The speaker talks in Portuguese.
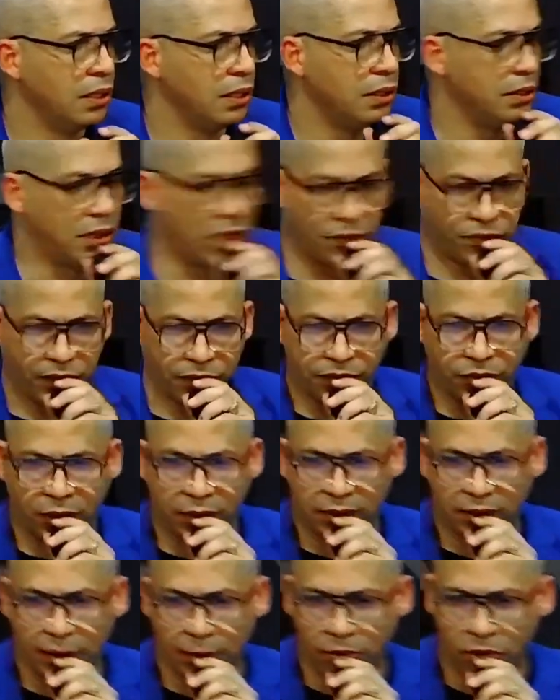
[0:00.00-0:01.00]
Se é a favor
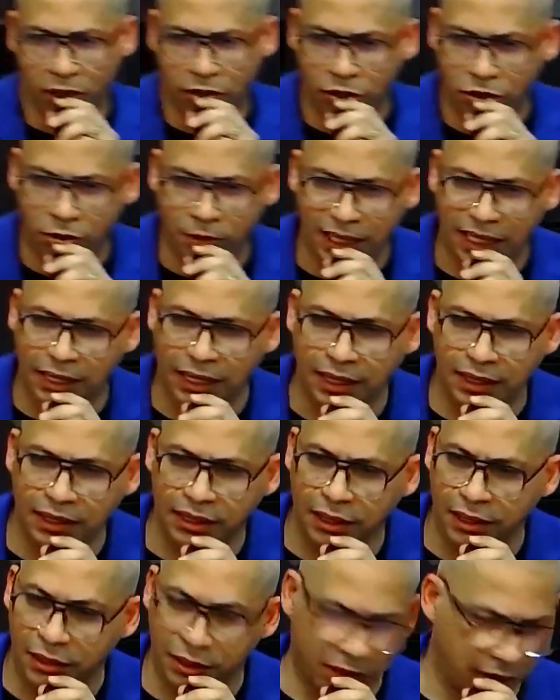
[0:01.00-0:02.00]
da morte de uma galinha,
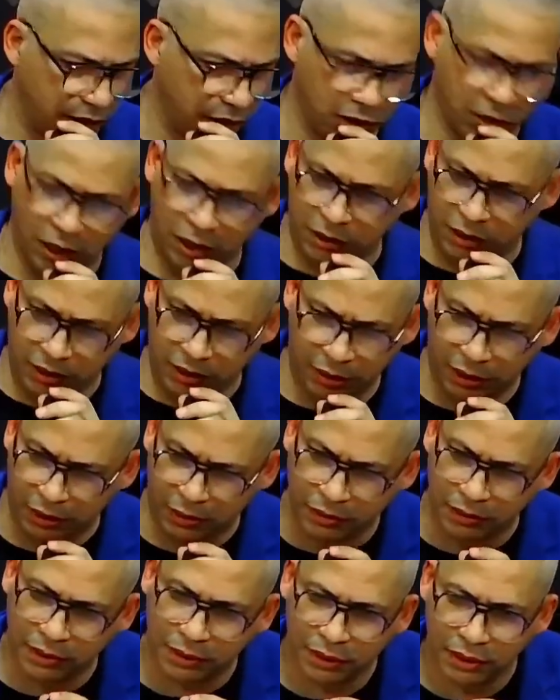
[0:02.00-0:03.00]
ele disse, lógico,
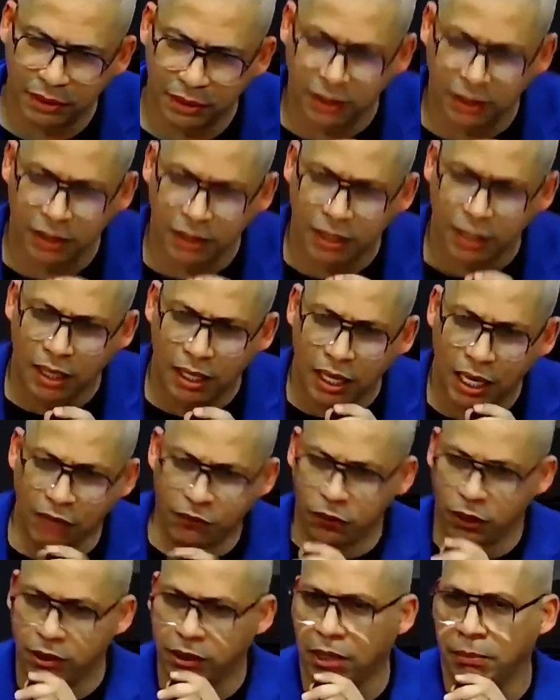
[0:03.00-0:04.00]
não. Aí
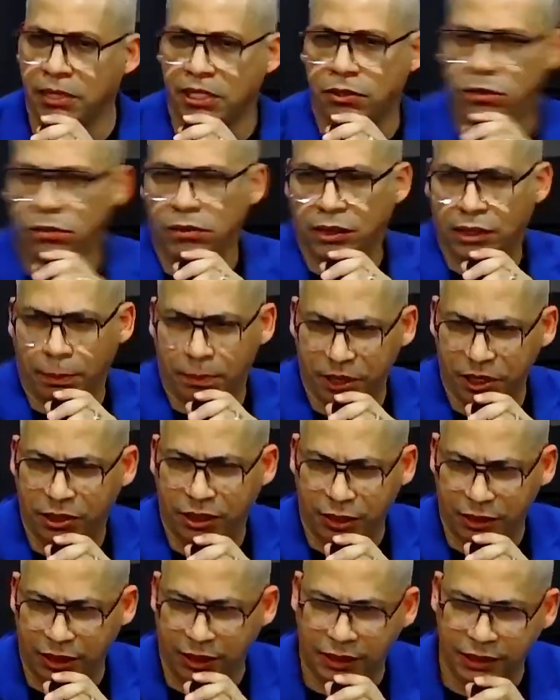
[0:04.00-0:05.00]
falou, tem mais uma outra
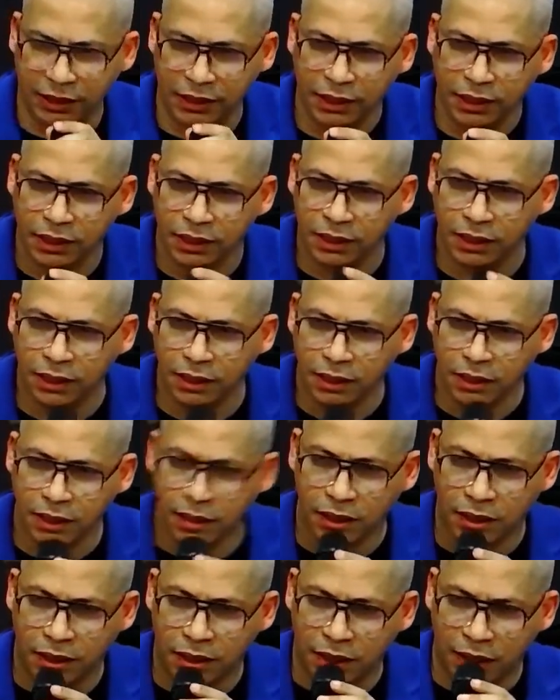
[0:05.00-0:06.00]
pesquisa aqui.
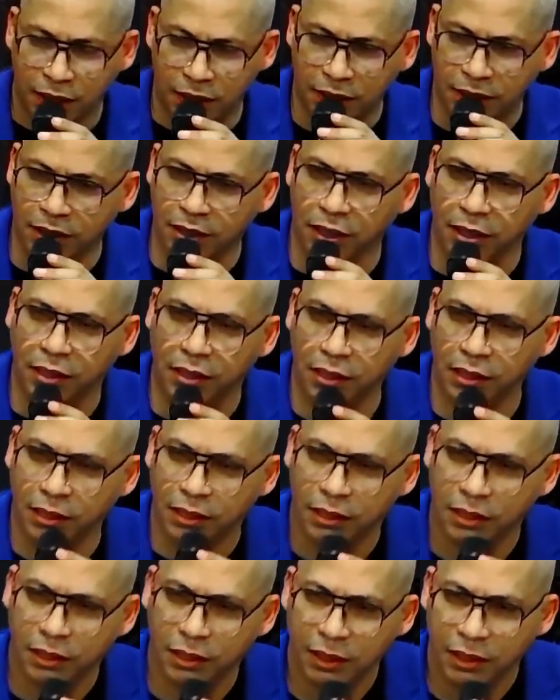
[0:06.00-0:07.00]
Assina aqui.
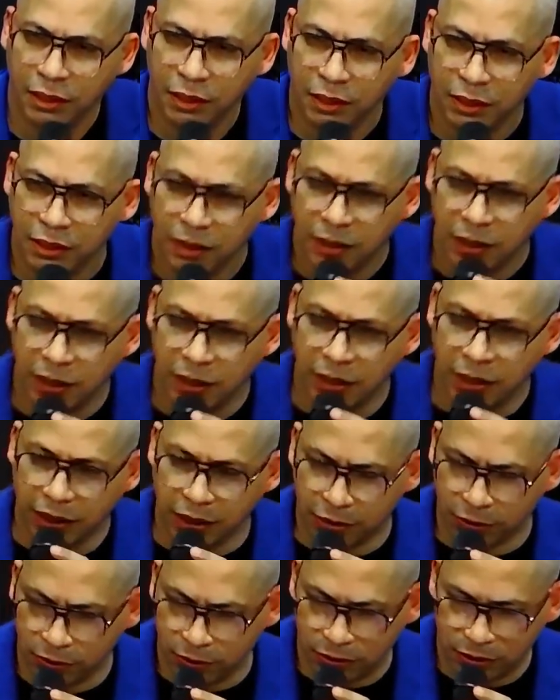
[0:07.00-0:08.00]

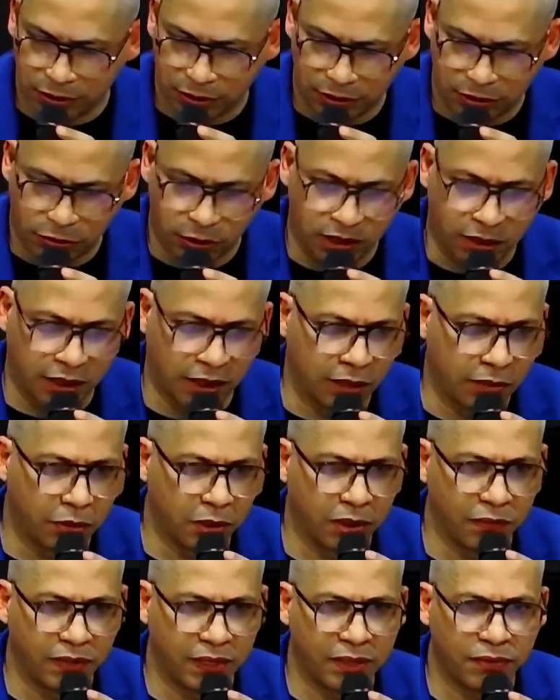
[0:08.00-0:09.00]
É, a sua assinatura
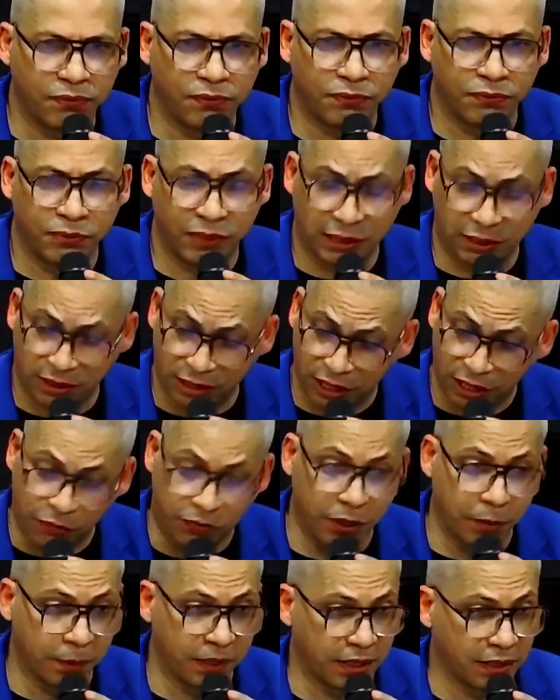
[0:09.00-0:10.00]
vai servir
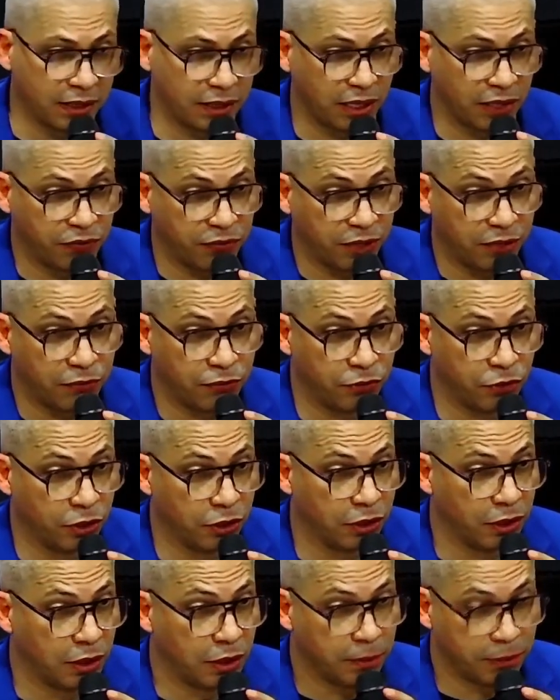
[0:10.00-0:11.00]
para ser a favor,
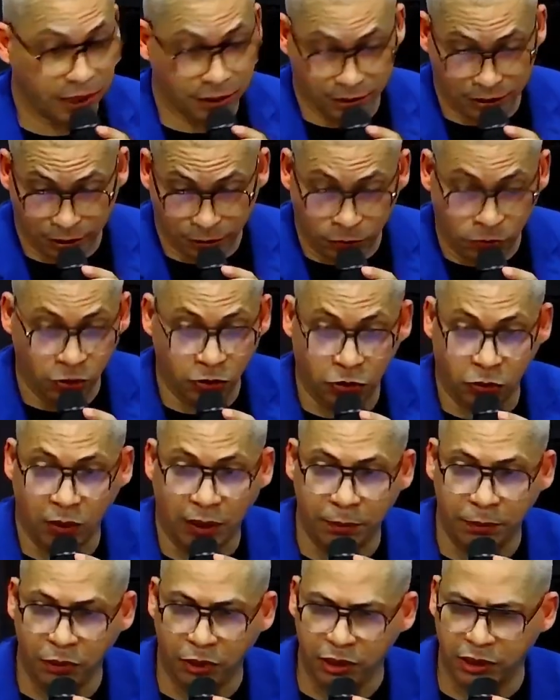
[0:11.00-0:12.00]
para ser contra o
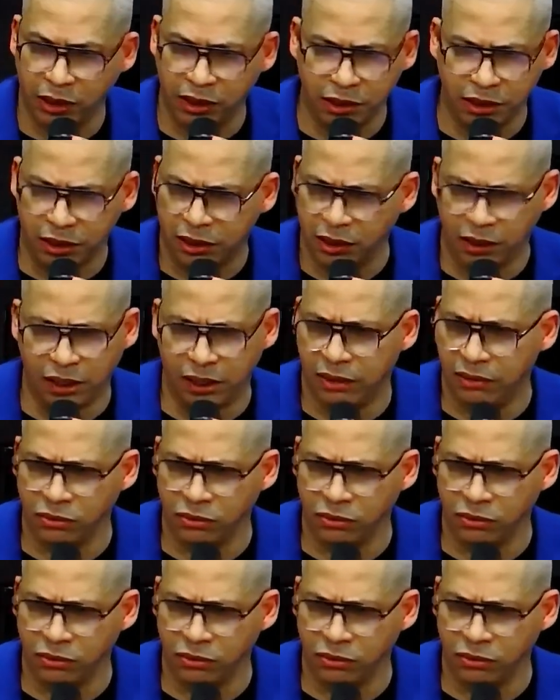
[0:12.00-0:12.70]
aborto. Ele disse, não.